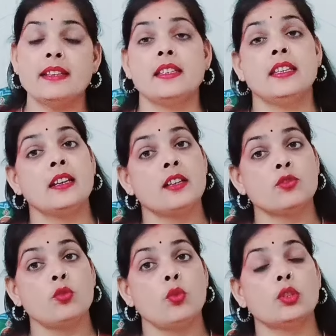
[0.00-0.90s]
से दिखना
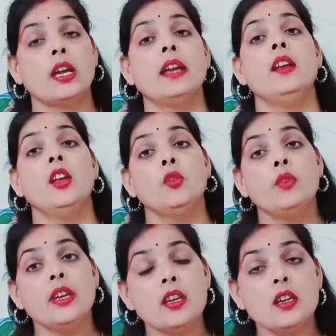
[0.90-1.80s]
शुरू होता है
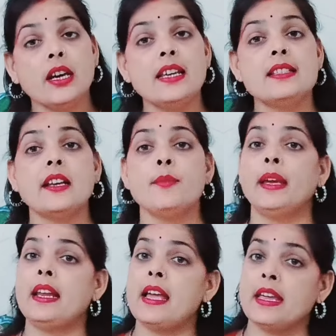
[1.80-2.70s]
वही कई सारी
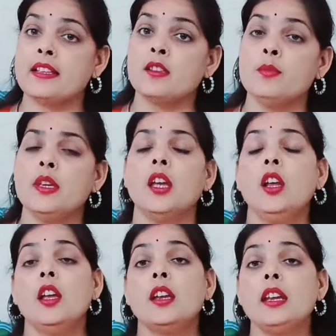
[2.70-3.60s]
महिलाएं ऐसी भी हैं
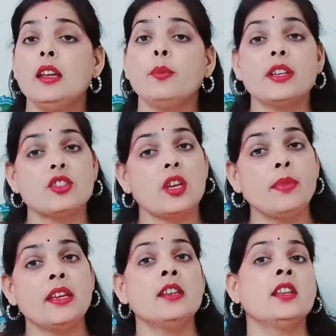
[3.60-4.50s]
कि लगभग छह
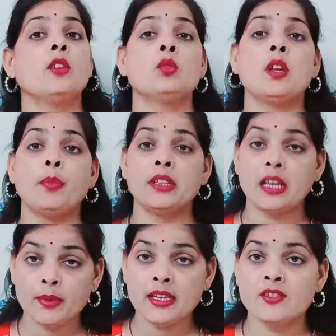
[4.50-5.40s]
महीने तक उनका पता
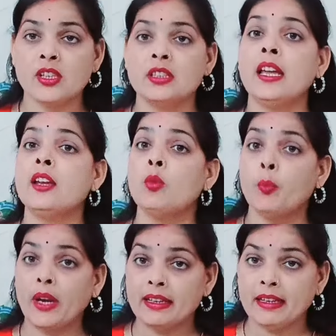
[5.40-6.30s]
भी नहीं चलता है कि वो
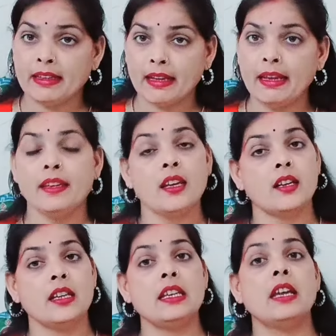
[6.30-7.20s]
प्रेग्नेंट हैं या
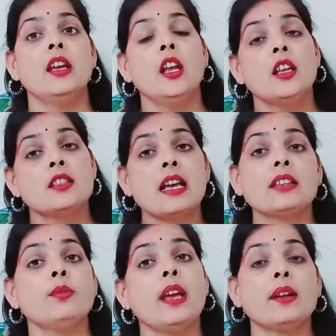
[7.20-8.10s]
नहीं है
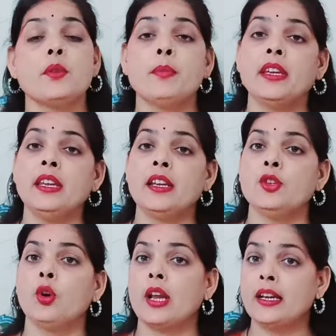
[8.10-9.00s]
सातवें आठवें महीने के
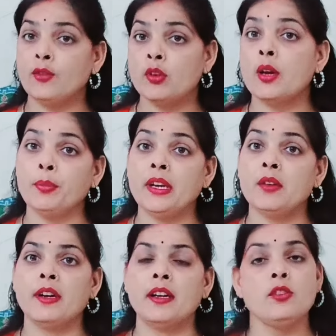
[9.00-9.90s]
दौरान ही उनका पेट
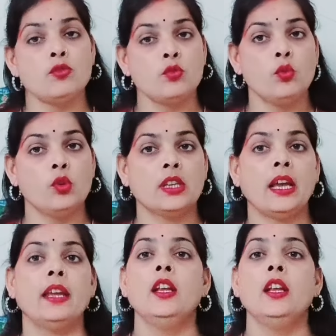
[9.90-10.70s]
बढ़ना शुरू होता है